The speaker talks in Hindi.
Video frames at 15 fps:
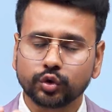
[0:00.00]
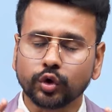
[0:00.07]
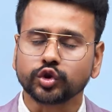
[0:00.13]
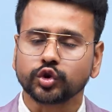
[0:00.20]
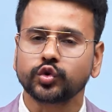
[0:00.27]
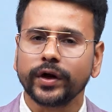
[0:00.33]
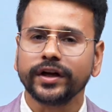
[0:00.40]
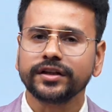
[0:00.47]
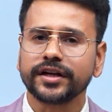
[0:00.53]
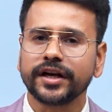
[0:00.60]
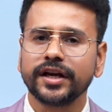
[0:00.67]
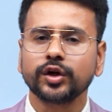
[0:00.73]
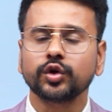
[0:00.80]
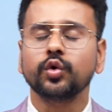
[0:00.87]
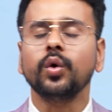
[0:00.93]
तो स्विंग
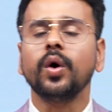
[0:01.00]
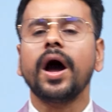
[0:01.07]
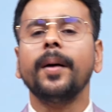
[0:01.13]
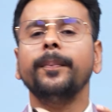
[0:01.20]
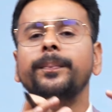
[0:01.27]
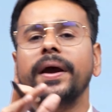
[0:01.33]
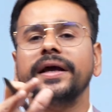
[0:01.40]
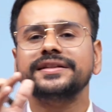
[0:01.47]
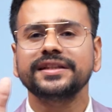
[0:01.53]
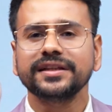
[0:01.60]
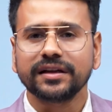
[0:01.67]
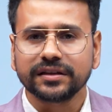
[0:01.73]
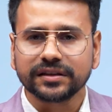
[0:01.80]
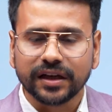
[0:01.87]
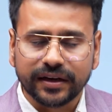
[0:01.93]
ट्रेडिंग को आप पैसे
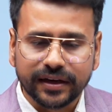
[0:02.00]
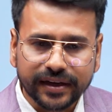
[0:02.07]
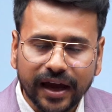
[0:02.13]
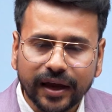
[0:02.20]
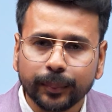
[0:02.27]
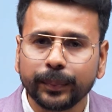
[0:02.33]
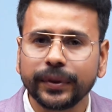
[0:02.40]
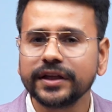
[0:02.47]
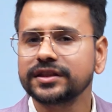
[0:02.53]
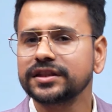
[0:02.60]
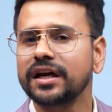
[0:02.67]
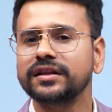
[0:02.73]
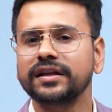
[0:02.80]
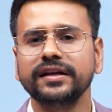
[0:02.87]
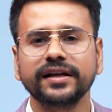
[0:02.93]
अर्न करने का एक बीच
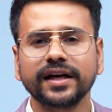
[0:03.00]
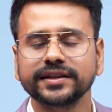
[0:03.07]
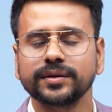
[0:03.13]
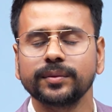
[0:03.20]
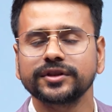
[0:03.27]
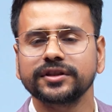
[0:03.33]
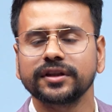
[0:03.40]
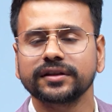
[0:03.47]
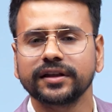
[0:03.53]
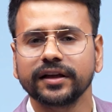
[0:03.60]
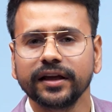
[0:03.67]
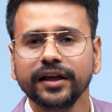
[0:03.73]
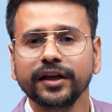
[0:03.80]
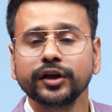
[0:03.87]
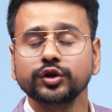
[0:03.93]
का तरीका समझ सकते
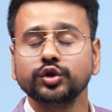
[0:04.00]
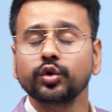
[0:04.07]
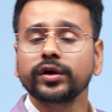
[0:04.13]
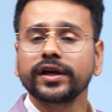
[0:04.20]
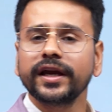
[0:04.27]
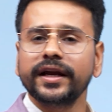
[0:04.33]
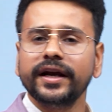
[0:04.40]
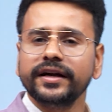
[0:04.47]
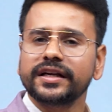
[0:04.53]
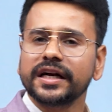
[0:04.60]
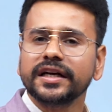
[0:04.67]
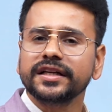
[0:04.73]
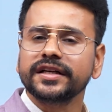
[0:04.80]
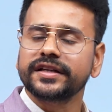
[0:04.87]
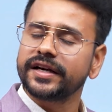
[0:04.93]
हैं जो कि
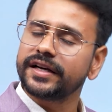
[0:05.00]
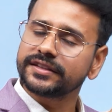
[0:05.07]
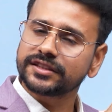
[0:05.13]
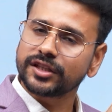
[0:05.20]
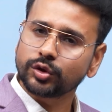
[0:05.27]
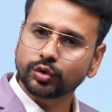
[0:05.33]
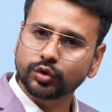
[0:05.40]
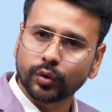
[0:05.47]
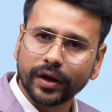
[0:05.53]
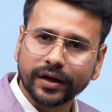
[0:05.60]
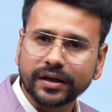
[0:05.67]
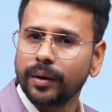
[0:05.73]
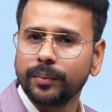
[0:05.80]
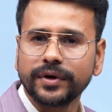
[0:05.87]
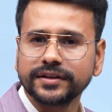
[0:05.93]
इंट्राडे ट्रेडिंग से तो थोड़ा
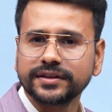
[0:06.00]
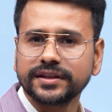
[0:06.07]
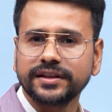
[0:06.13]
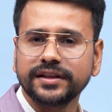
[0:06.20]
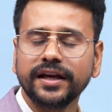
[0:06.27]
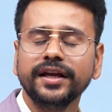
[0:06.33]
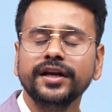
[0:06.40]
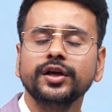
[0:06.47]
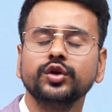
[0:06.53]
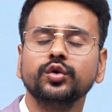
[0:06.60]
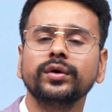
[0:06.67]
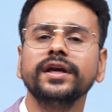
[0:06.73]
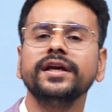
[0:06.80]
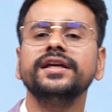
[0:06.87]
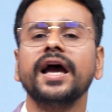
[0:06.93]
कम रिस्की है
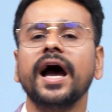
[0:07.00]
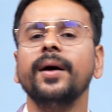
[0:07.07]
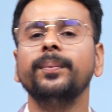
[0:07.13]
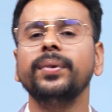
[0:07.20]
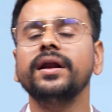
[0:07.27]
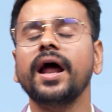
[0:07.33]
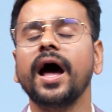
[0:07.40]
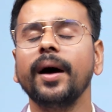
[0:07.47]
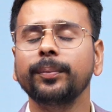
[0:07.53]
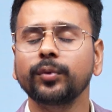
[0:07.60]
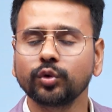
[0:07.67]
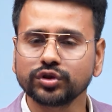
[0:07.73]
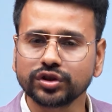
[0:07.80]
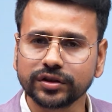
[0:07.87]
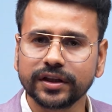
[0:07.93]
क्योंकि यहां पर आप
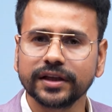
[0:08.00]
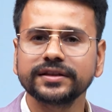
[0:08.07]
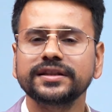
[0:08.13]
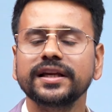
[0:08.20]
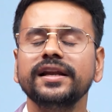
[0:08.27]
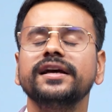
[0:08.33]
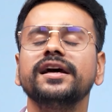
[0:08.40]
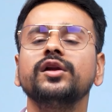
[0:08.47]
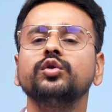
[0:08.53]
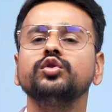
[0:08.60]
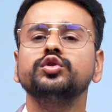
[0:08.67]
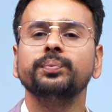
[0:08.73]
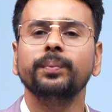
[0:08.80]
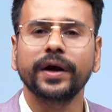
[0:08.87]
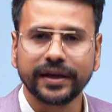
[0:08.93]
कुछ दिन से लेकर
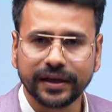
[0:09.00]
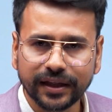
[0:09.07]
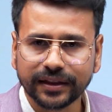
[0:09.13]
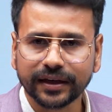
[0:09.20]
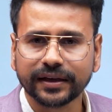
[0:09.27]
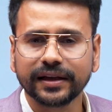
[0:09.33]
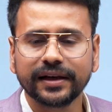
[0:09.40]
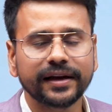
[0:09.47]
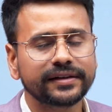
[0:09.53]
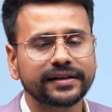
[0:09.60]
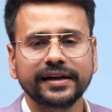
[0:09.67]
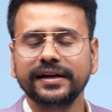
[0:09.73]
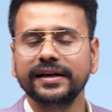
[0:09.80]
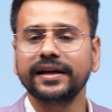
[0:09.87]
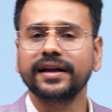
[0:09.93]
कुछ महीने तक के लिए
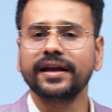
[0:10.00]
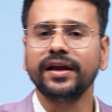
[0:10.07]
ट्रेड ले रहे